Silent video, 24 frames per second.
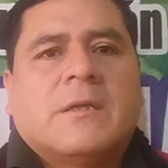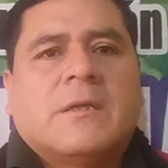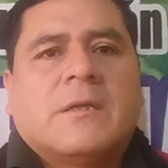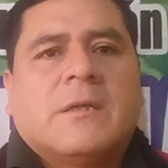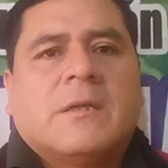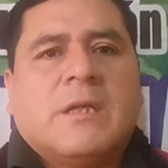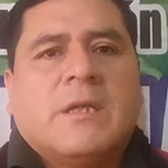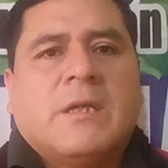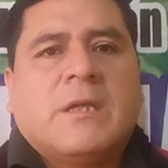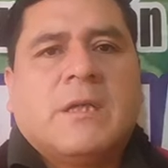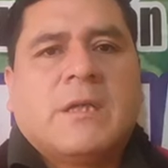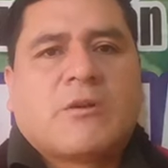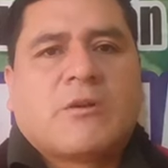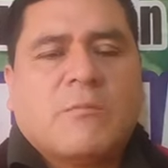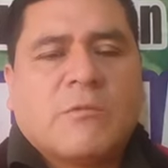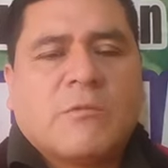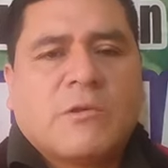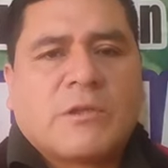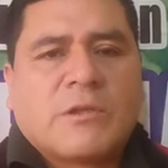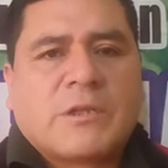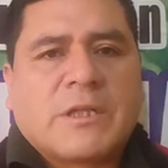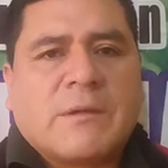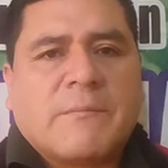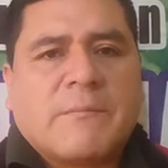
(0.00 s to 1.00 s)
y
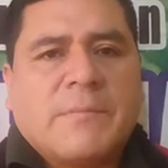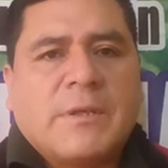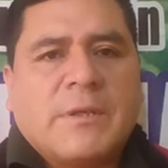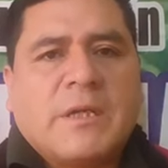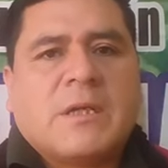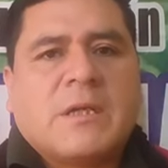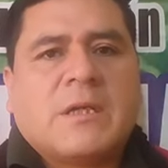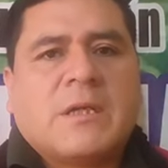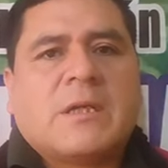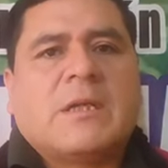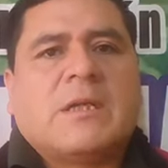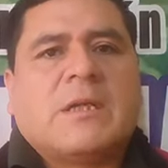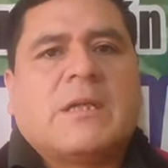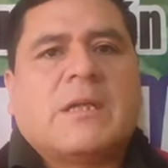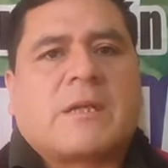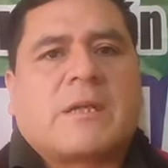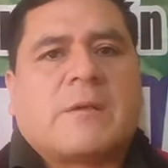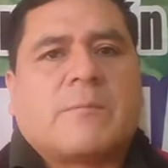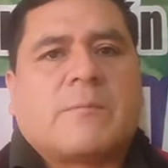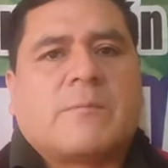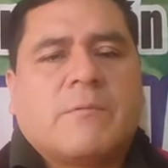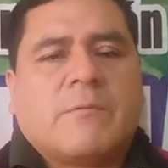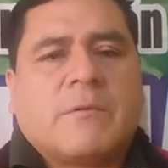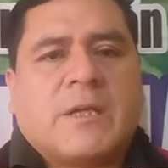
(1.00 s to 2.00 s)
como también en la
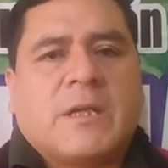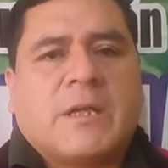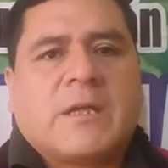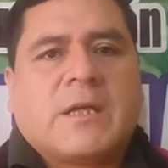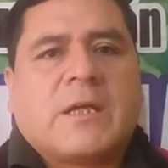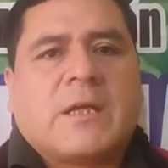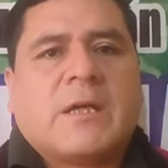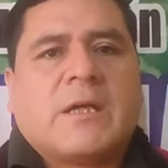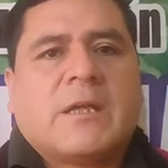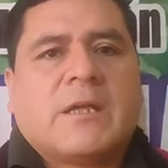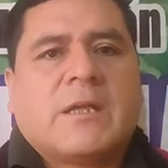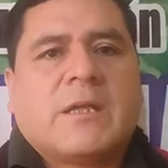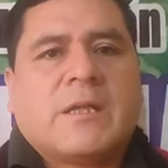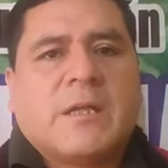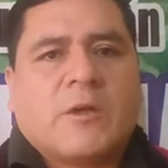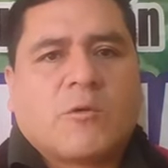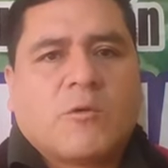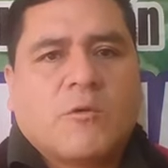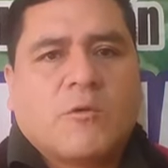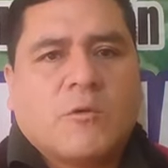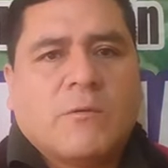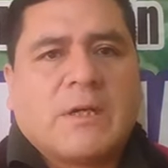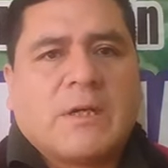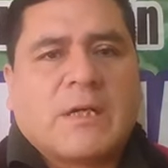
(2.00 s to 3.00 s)
República de
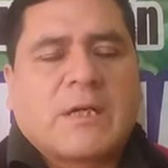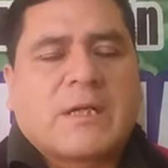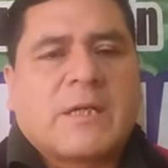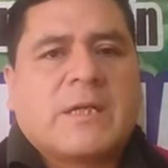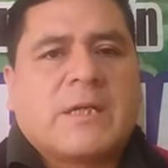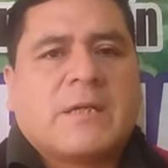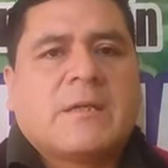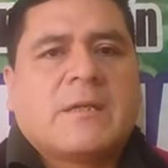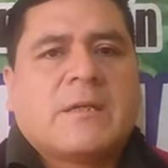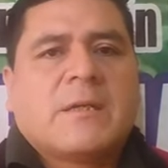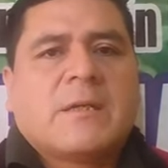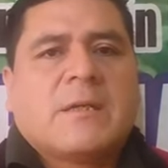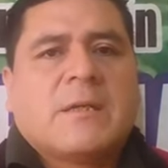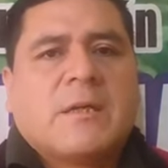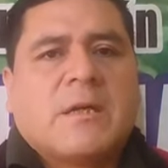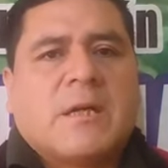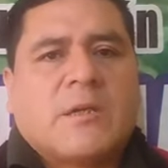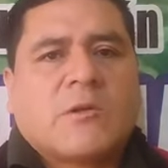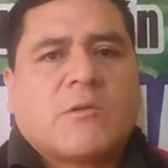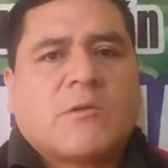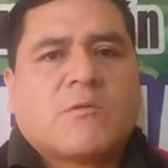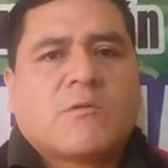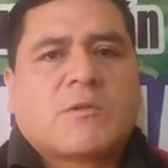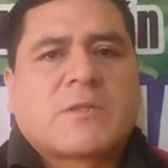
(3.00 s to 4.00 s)
Cuba, que
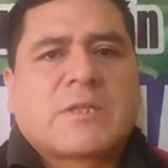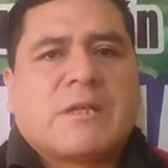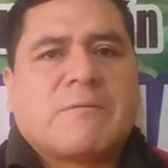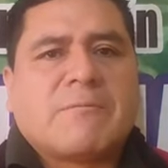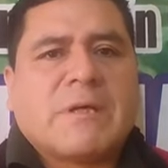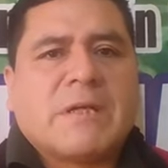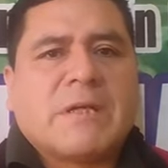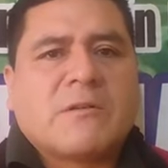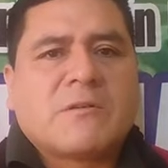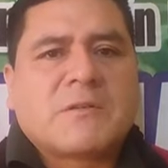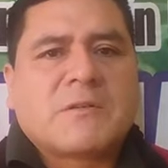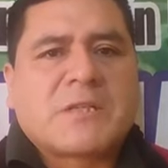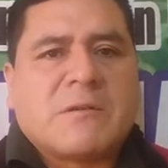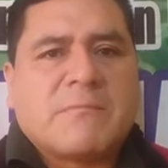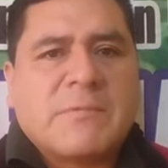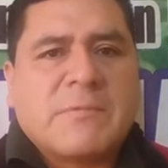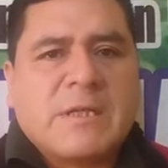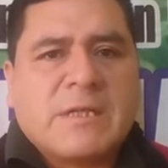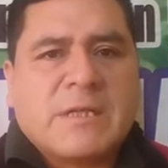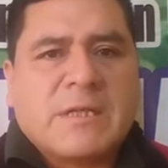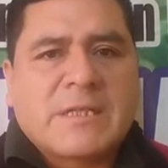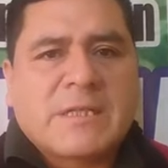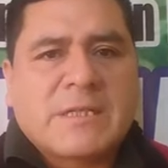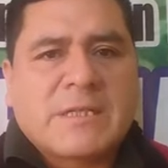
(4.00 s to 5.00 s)
algunos hermanos
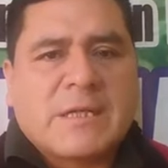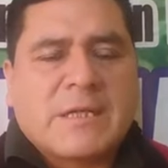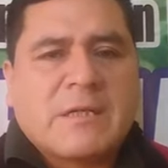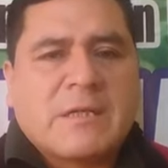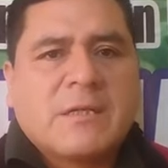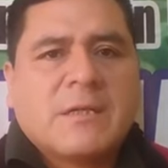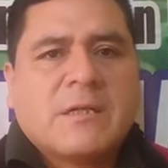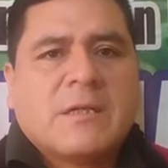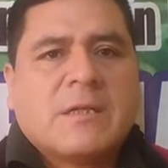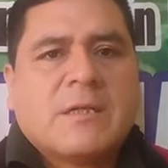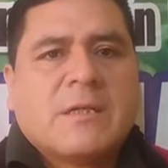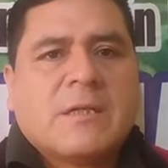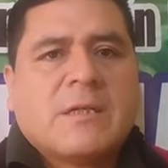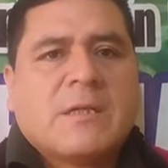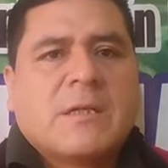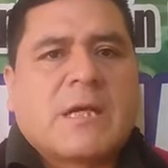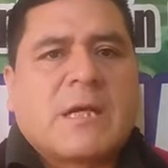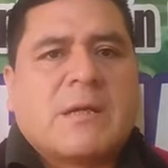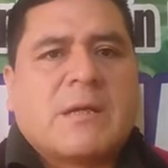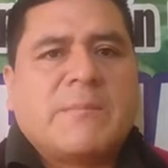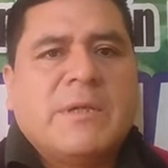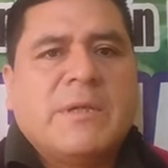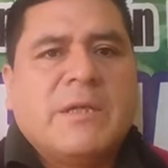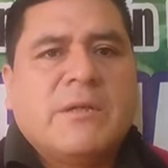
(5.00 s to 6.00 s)
también están
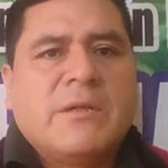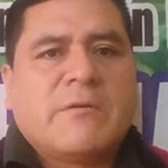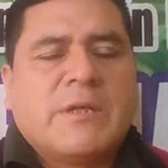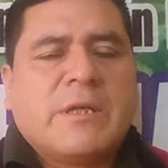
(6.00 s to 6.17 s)
camino